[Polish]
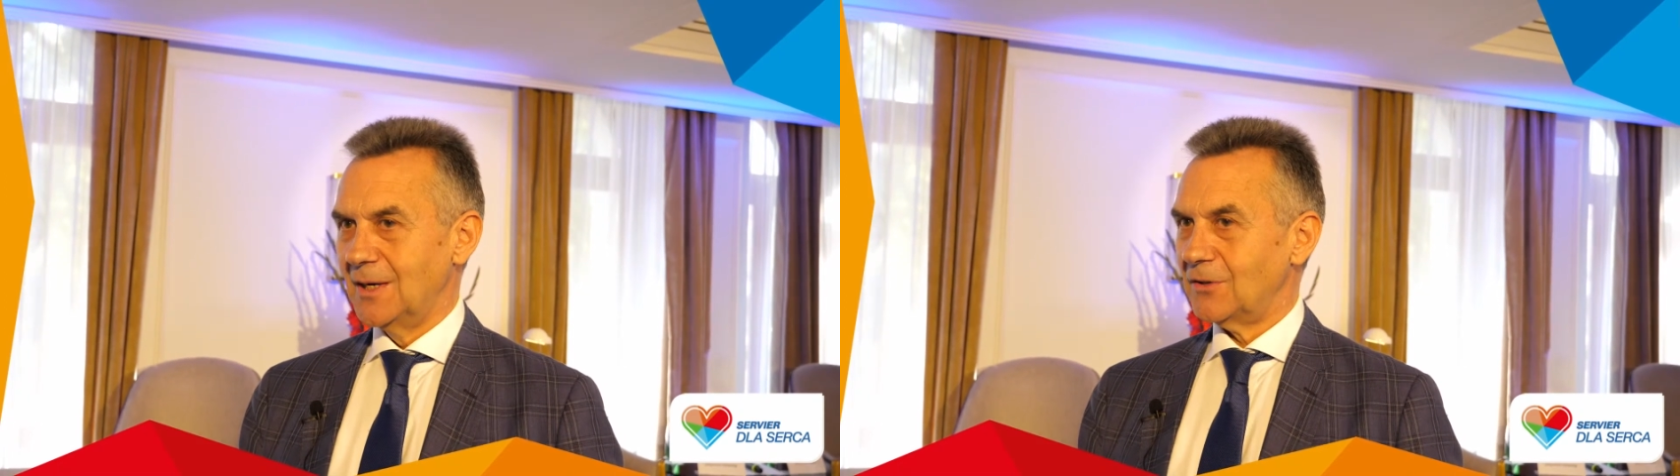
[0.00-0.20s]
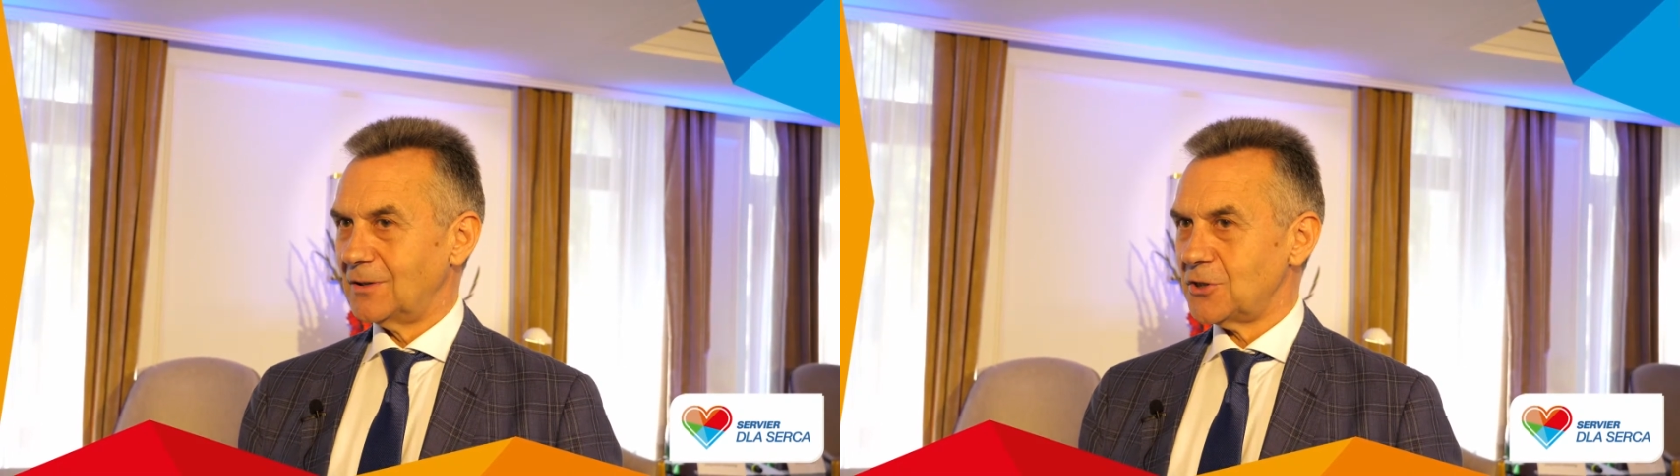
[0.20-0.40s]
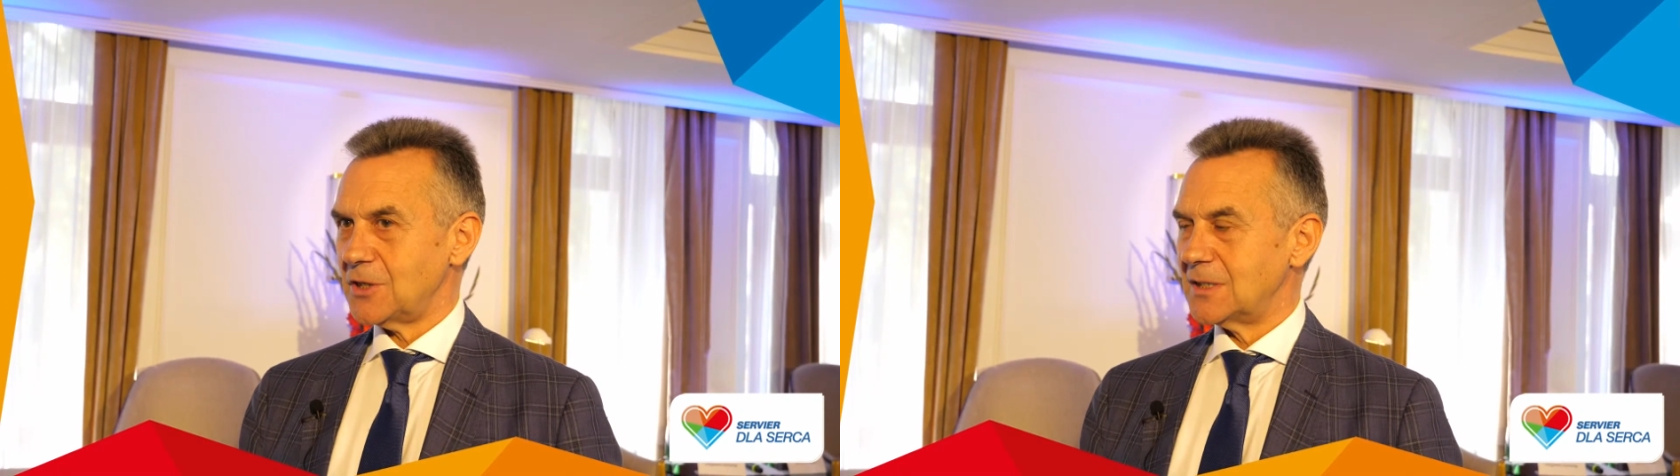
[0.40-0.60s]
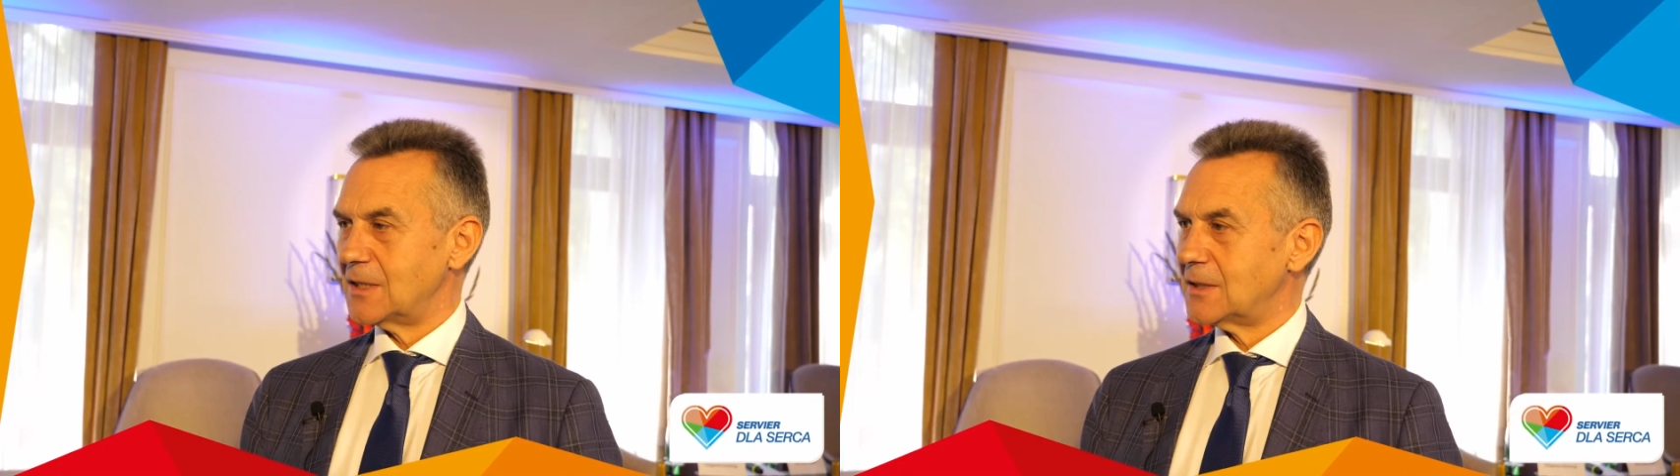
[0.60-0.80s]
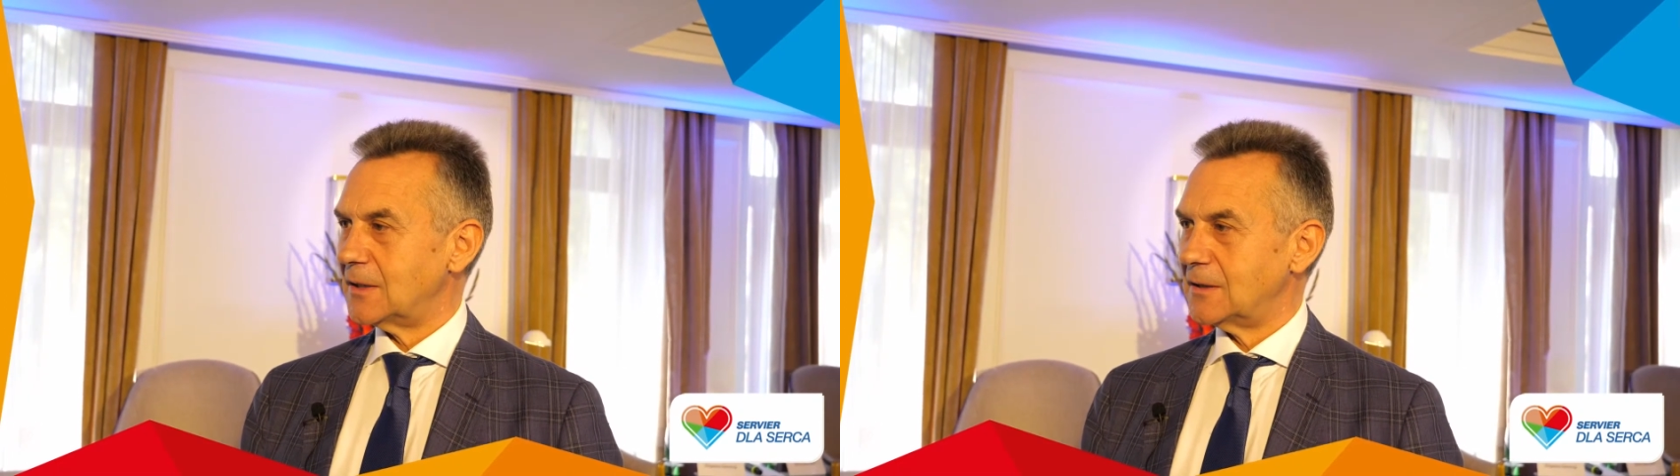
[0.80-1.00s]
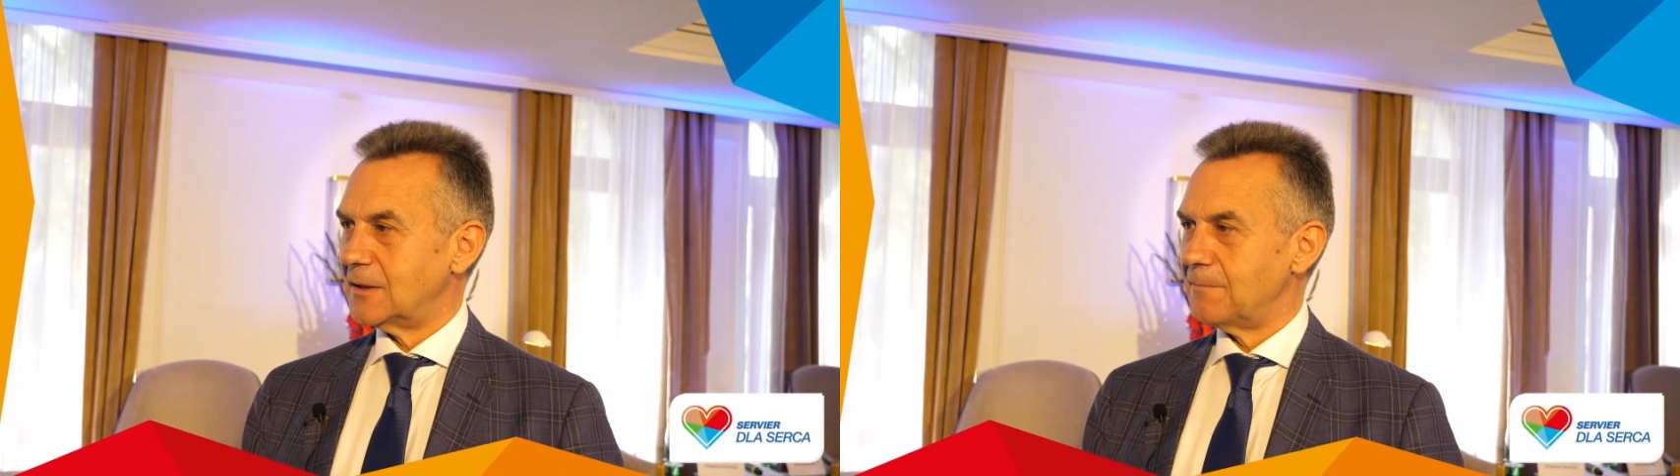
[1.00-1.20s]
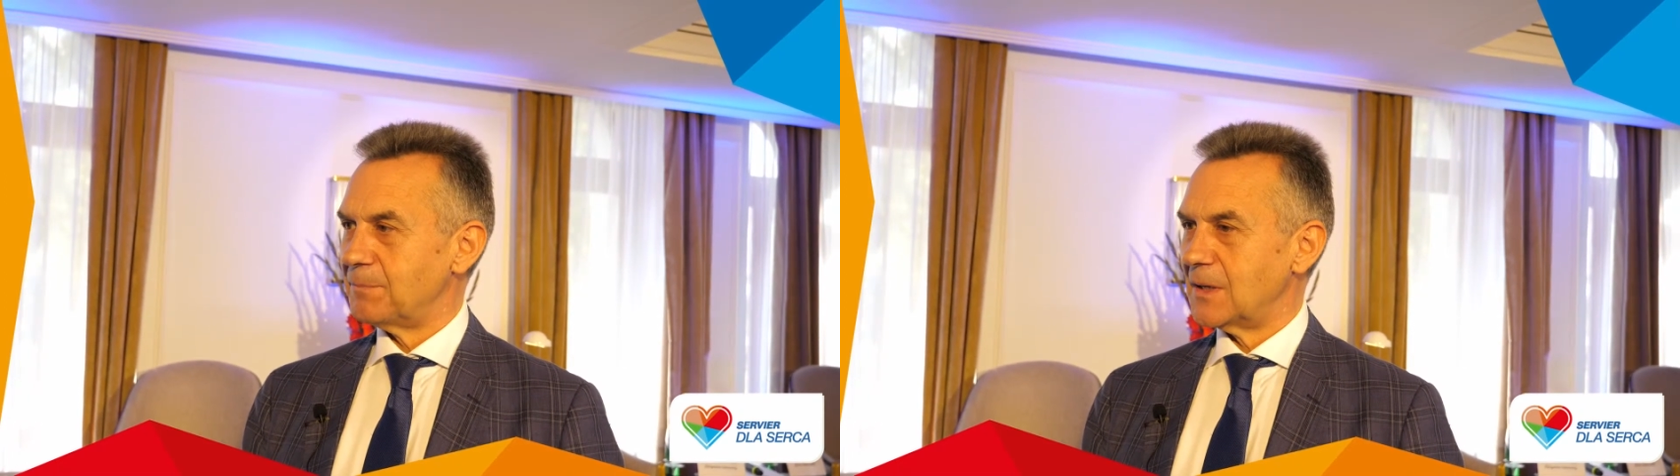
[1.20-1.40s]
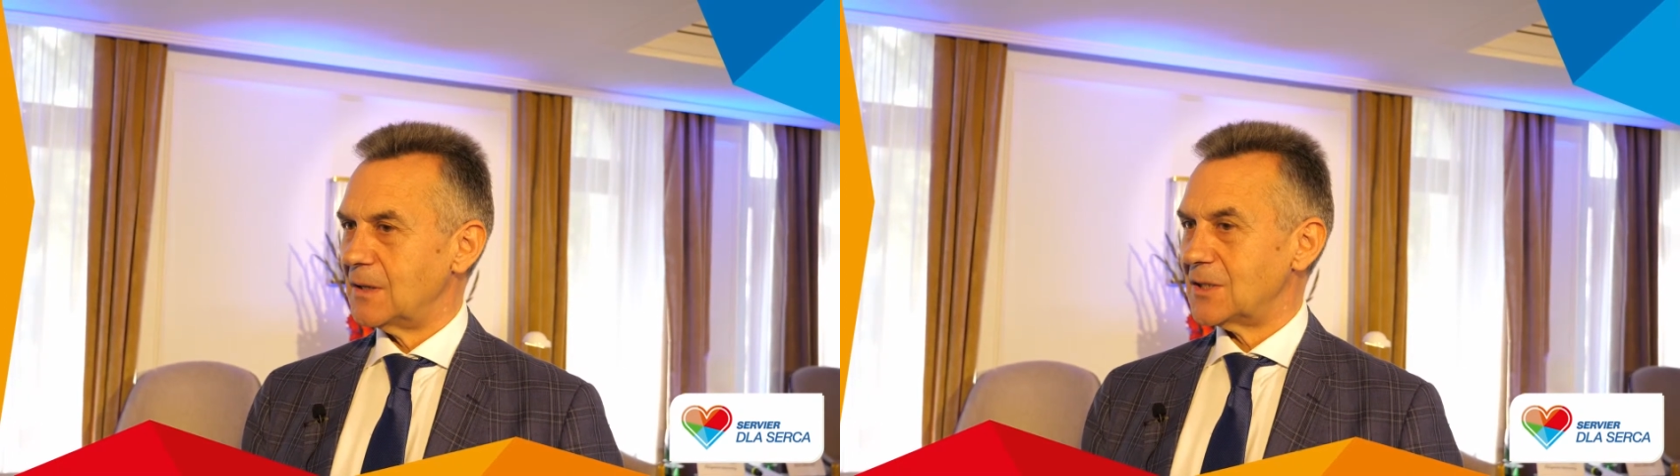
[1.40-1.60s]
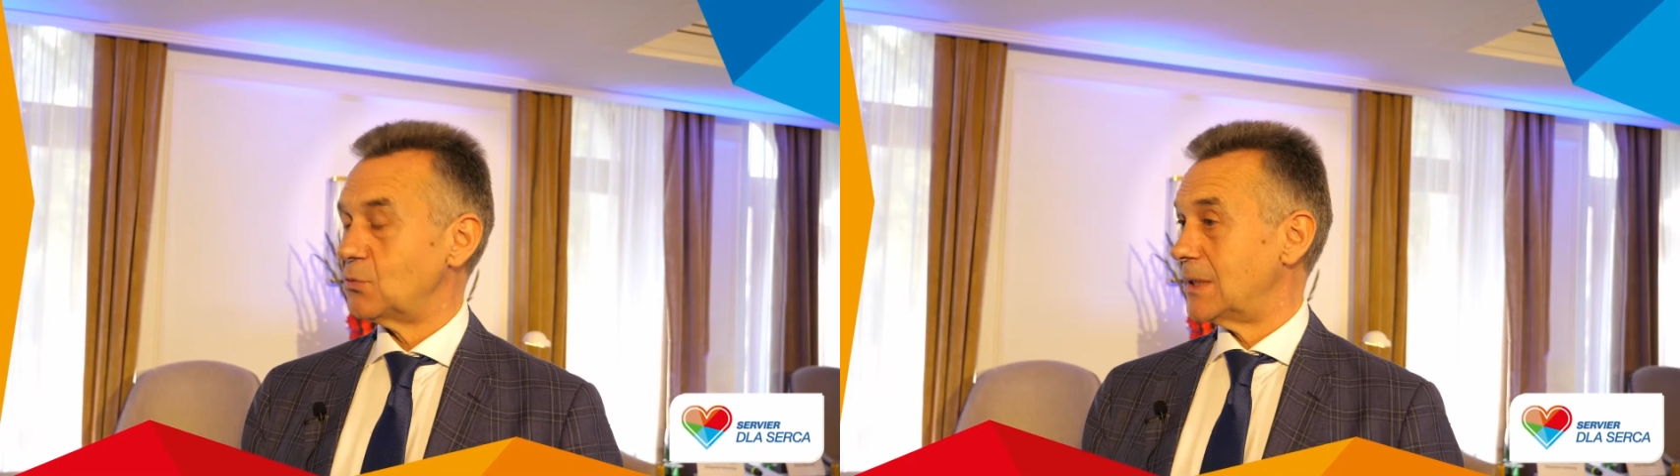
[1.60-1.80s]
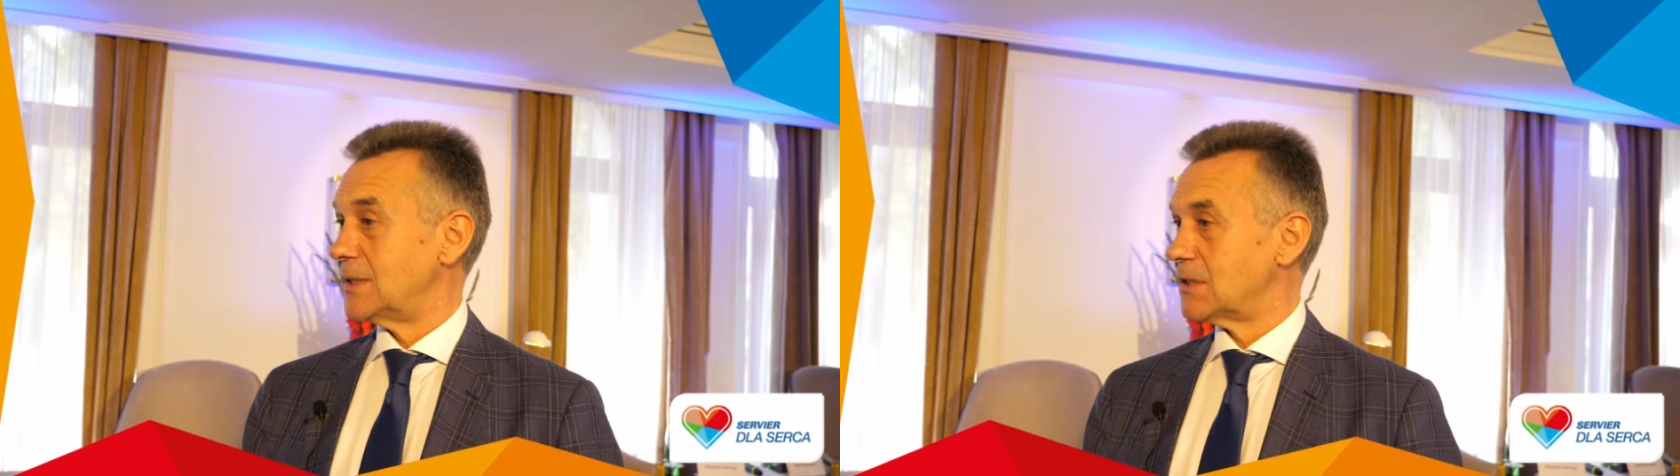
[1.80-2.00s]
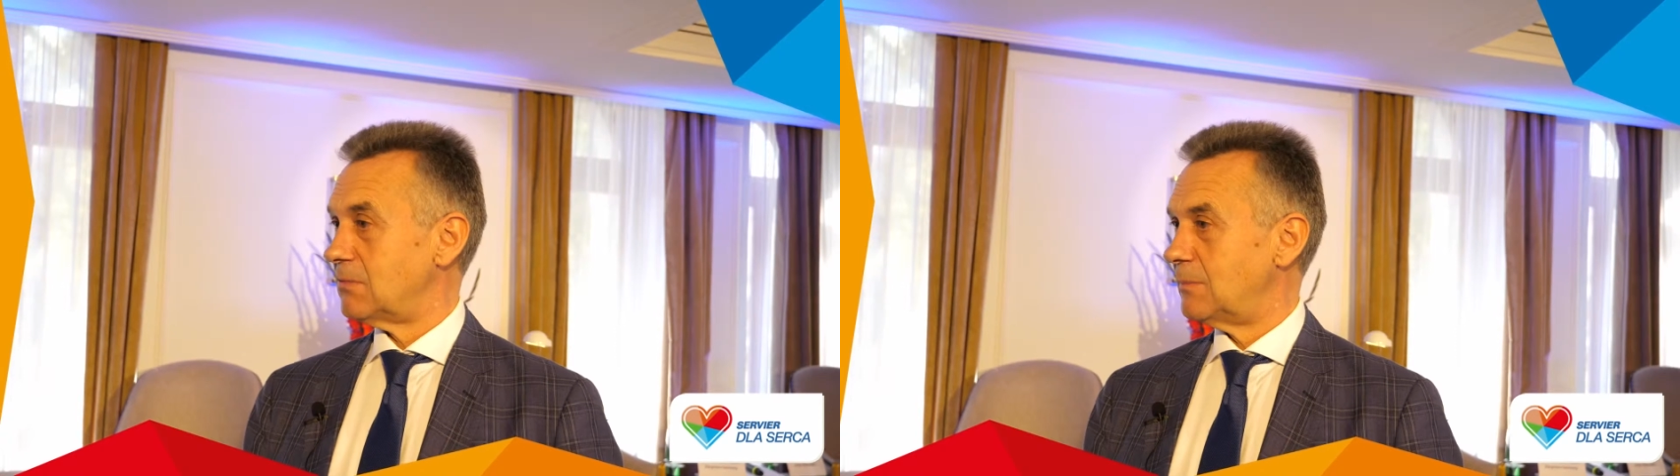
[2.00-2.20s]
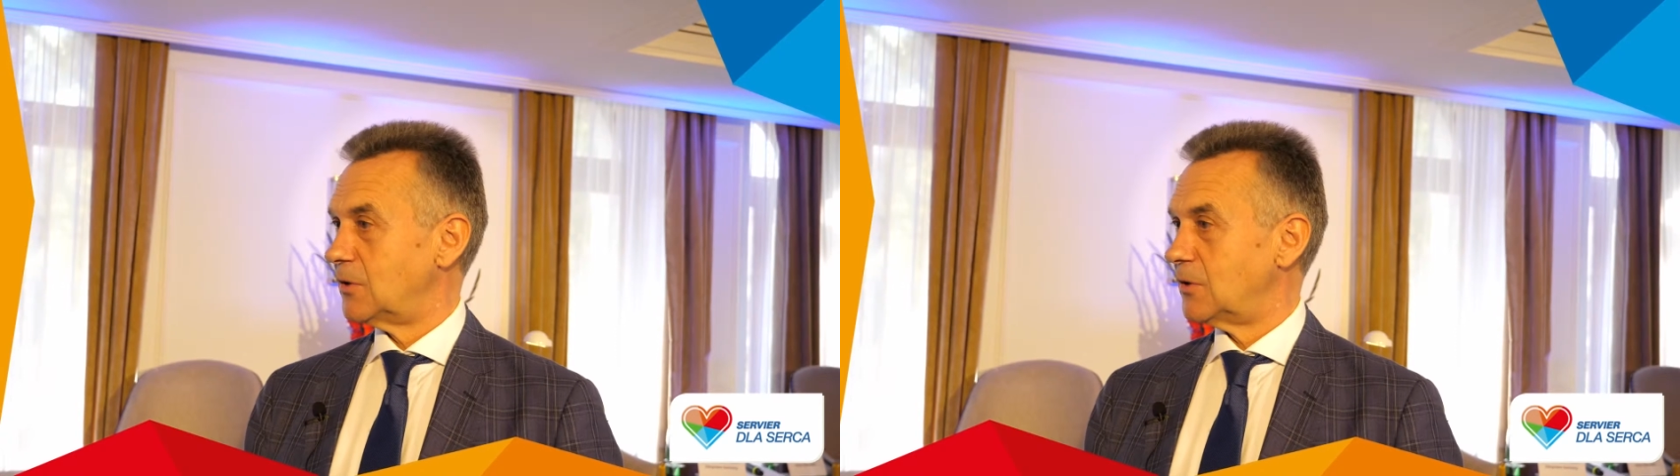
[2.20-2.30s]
To też jest niestety sytuacja zła,